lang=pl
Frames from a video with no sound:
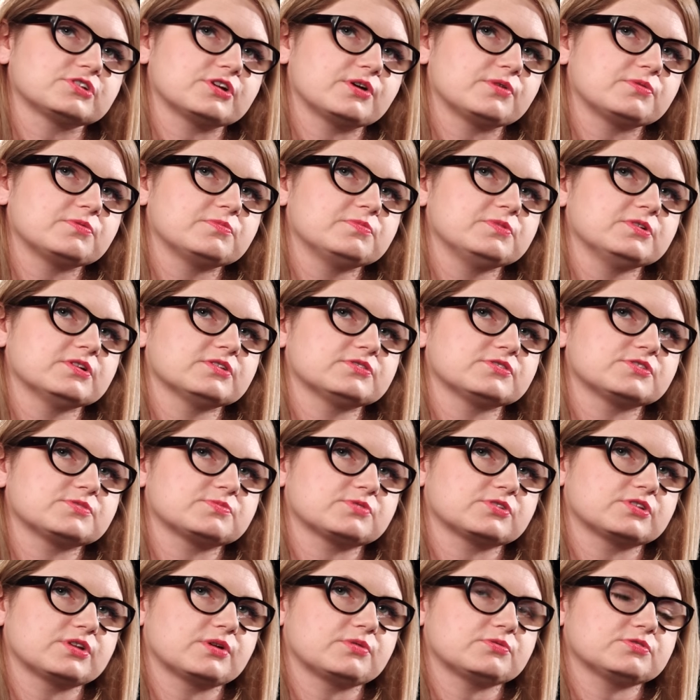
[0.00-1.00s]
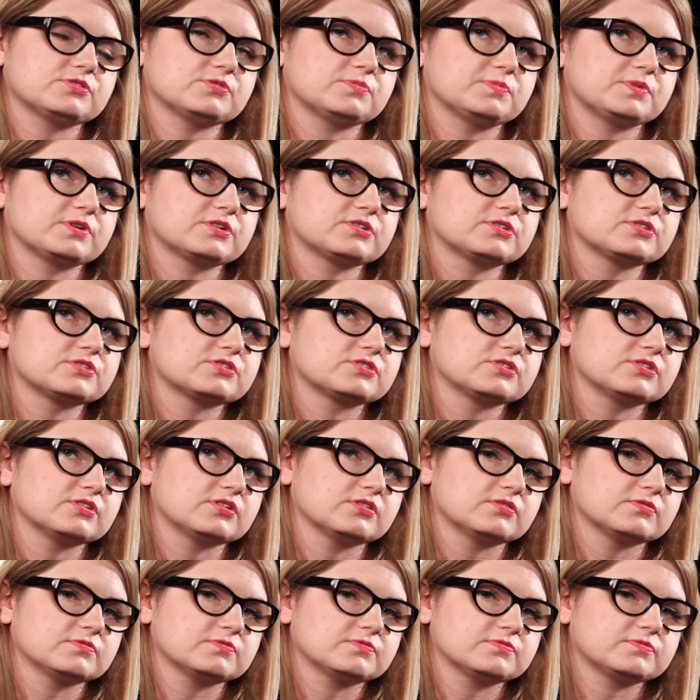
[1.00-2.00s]
szał. Bilety sprzedały się
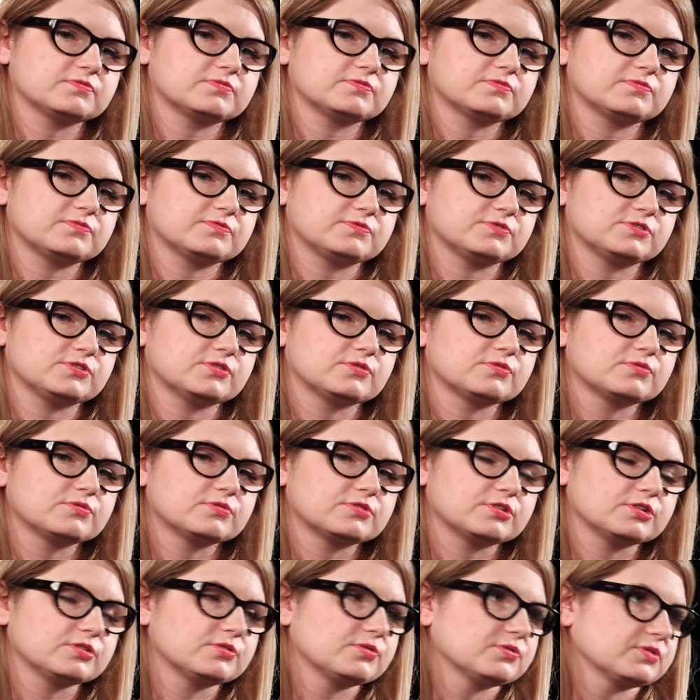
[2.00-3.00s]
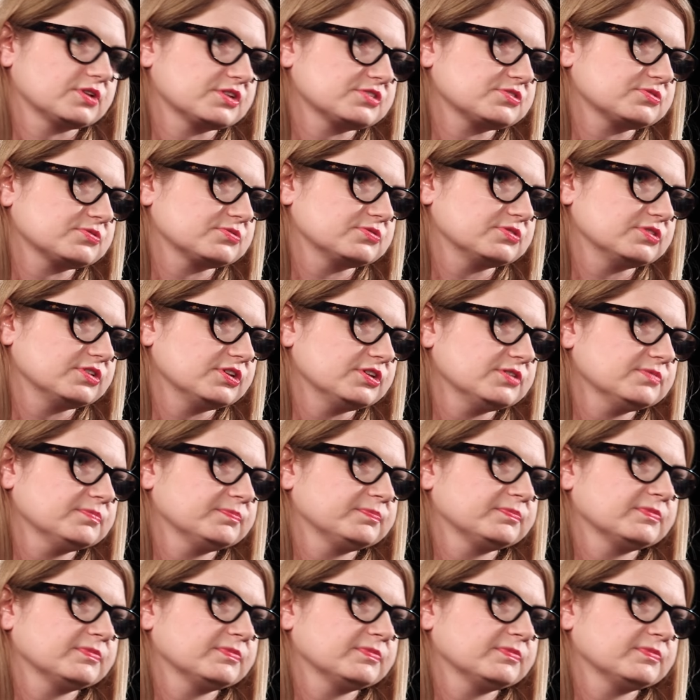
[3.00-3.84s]
praktycznie Oj, tak. w ciągu kilkunastu dni.